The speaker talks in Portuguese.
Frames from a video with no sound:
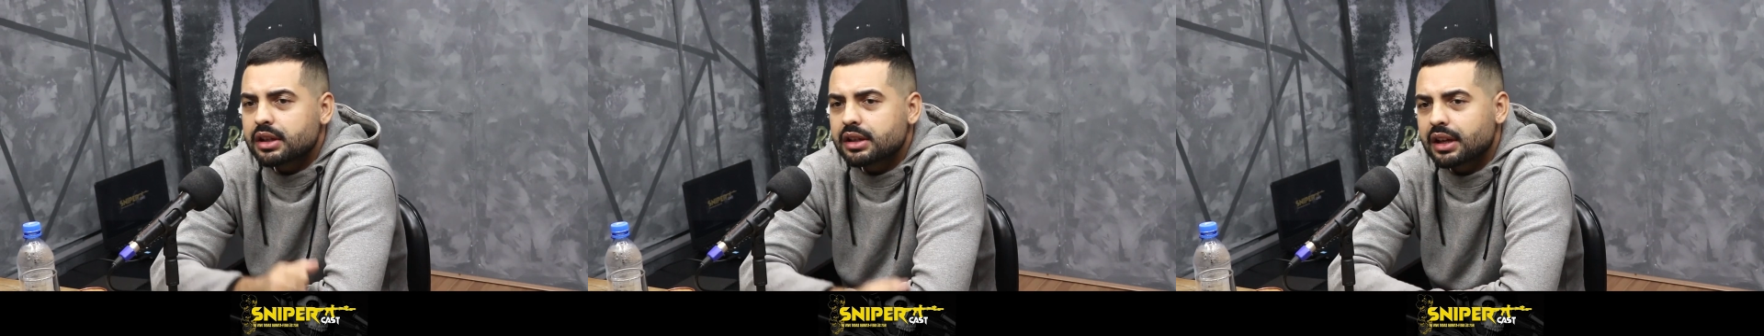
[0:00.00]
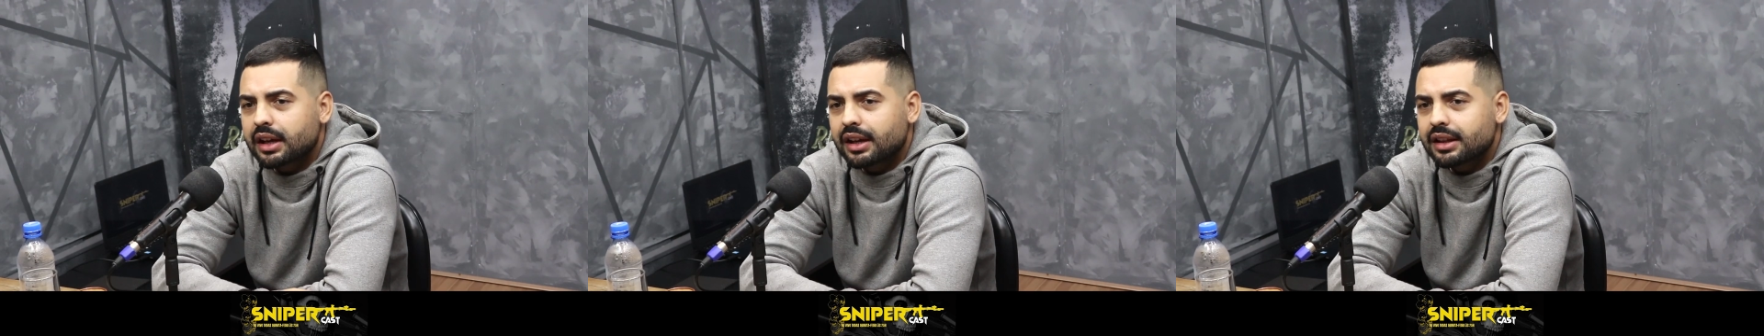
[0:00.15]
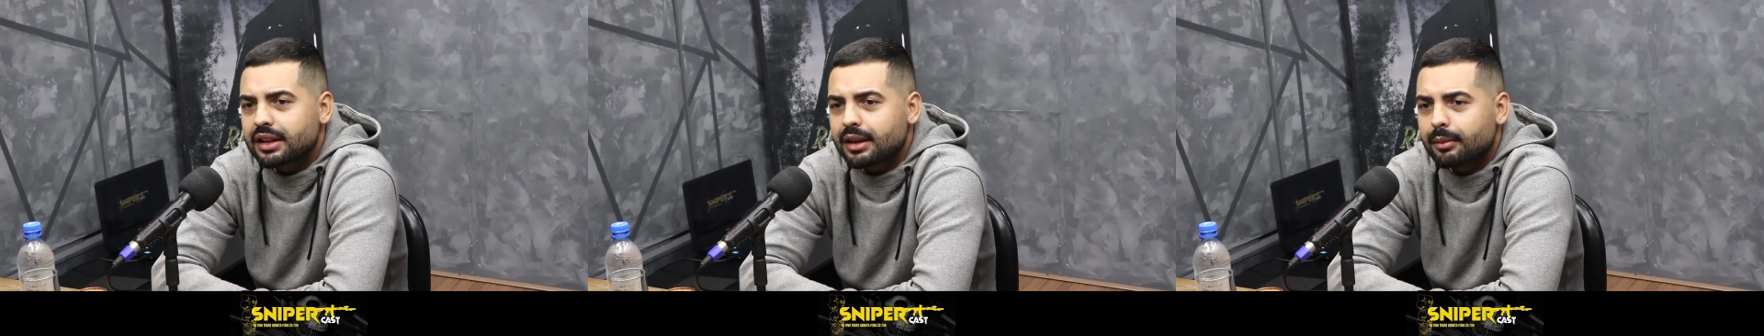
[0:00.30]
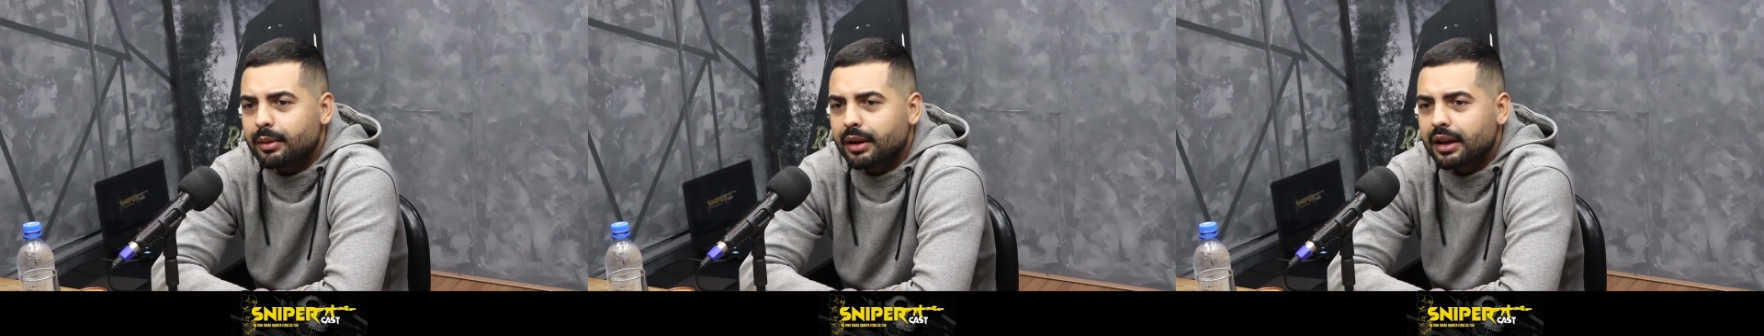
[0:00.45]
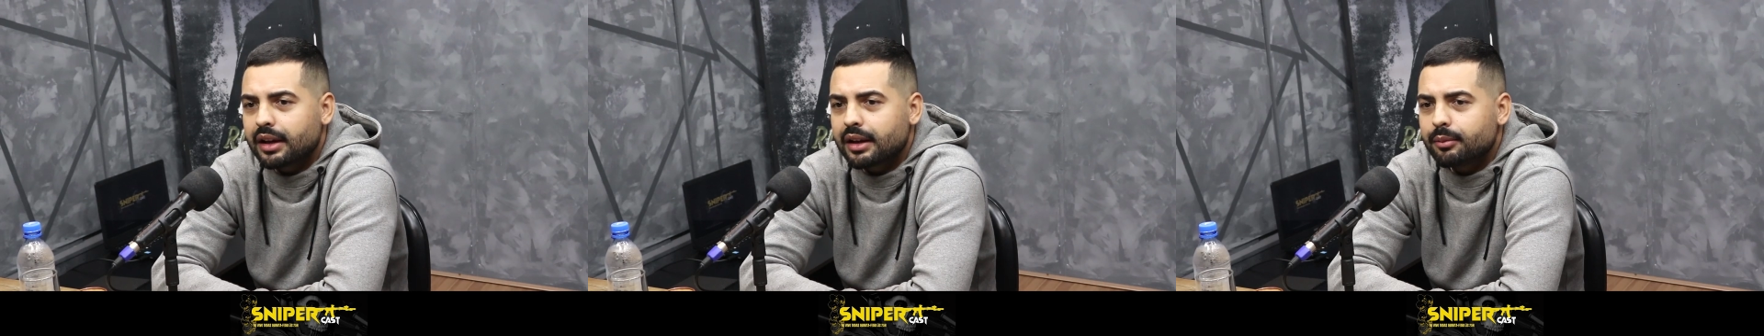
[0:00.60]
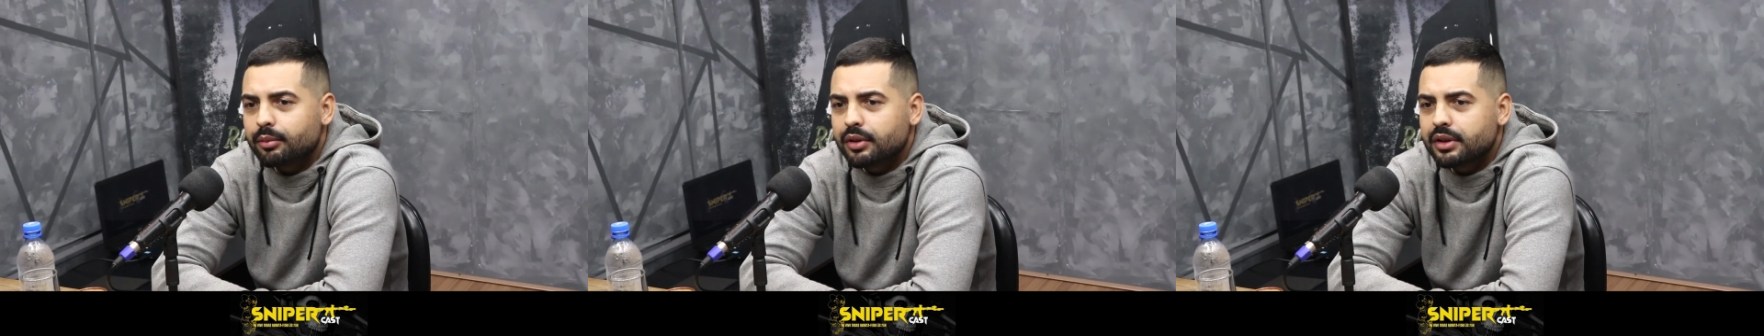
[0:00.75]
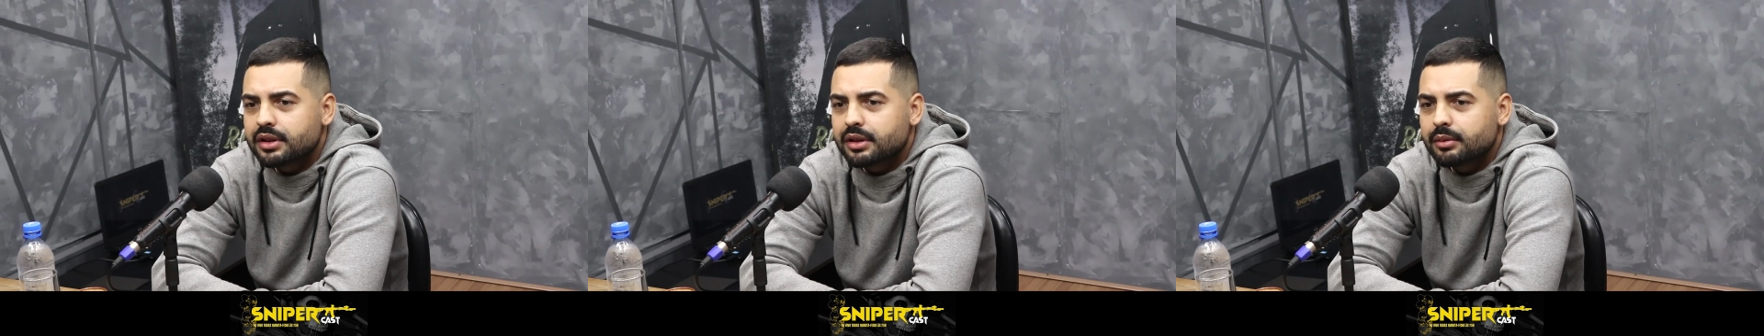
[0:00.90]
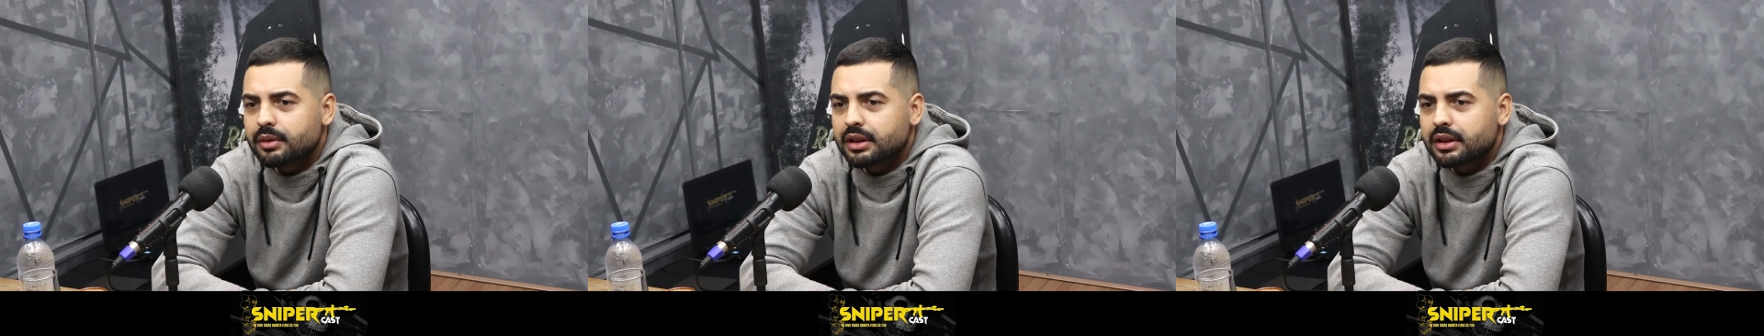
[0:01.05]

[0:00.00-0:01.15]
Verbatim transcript: que você quer trabalhar na Polícia